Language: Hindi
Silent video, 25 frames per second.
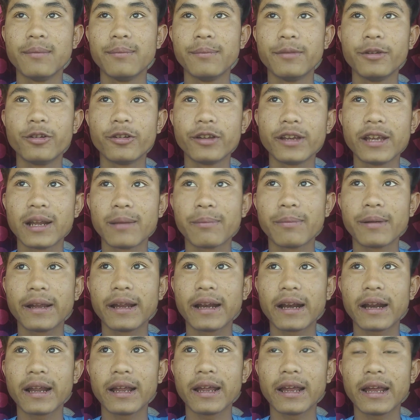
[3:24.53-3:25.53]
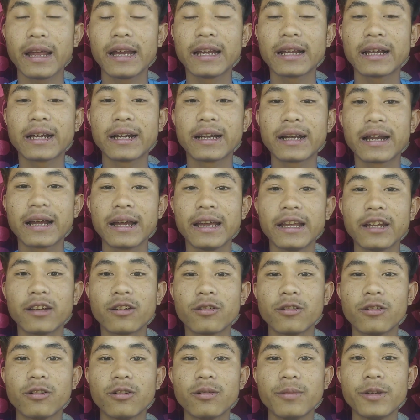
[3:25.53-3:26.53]
वीडियो ये पर एंड करता है
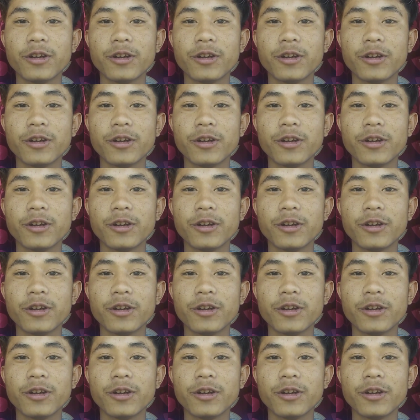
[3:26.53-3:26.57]
तो